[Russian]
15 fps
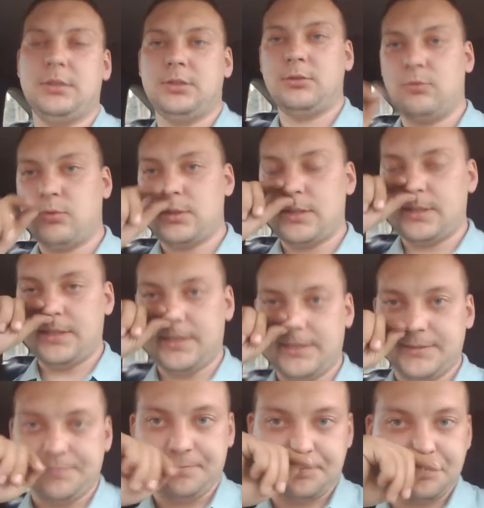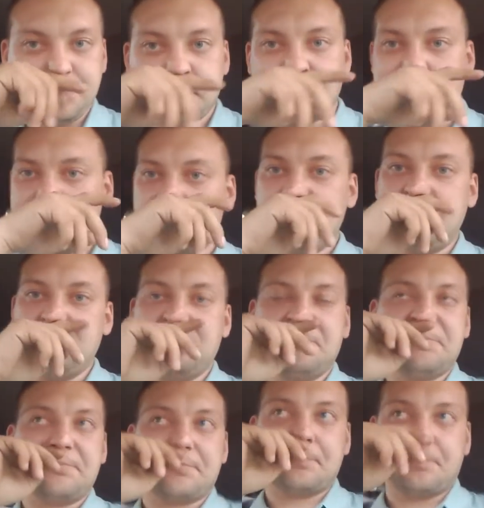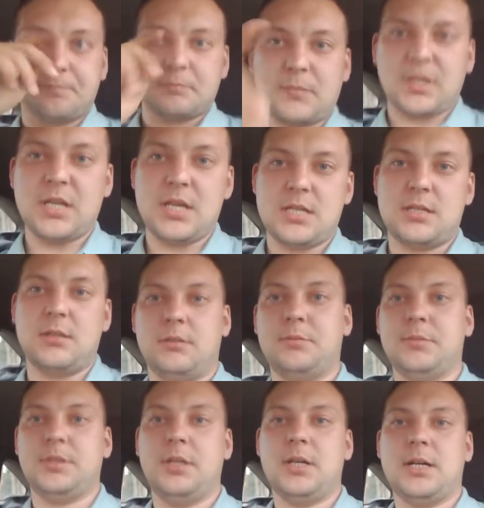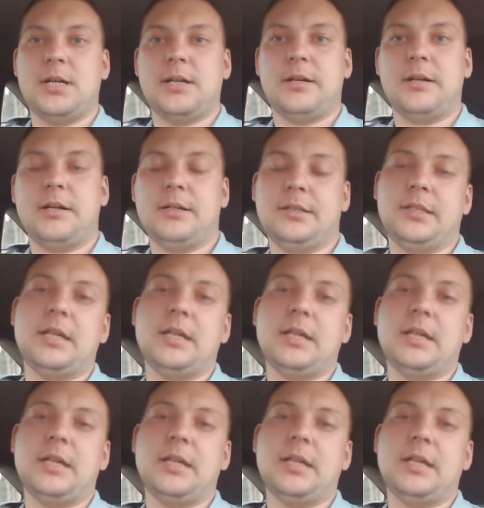сегодня ездил я